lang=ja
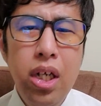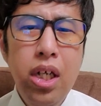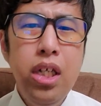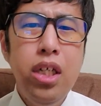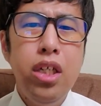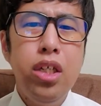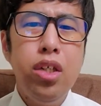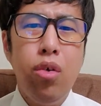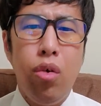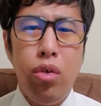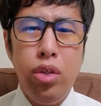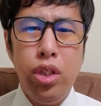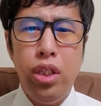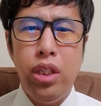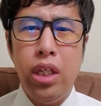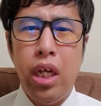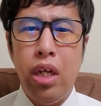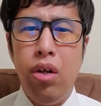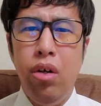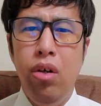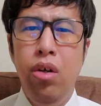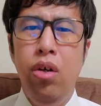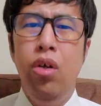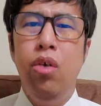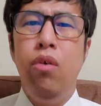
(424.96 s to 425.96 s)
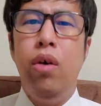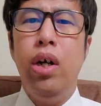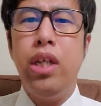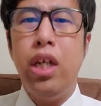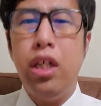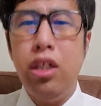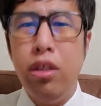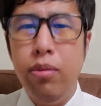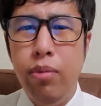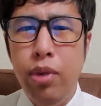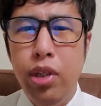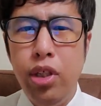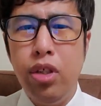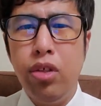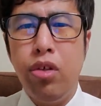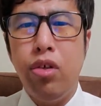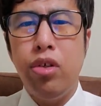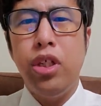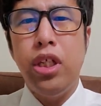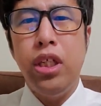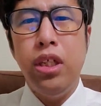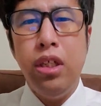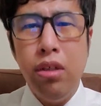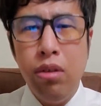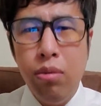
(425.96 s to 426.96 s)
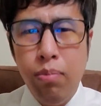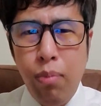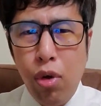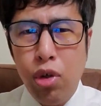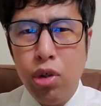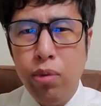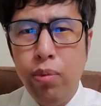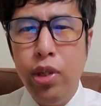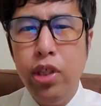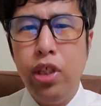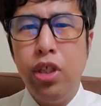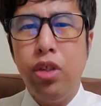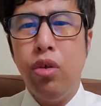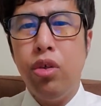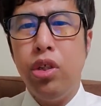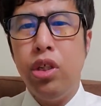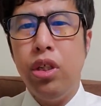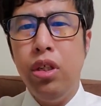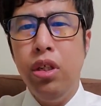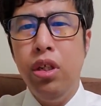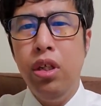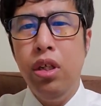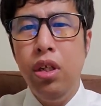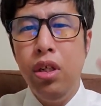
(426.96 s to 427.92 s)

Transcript: 一個人だよ。私も一個人。僕も一個人。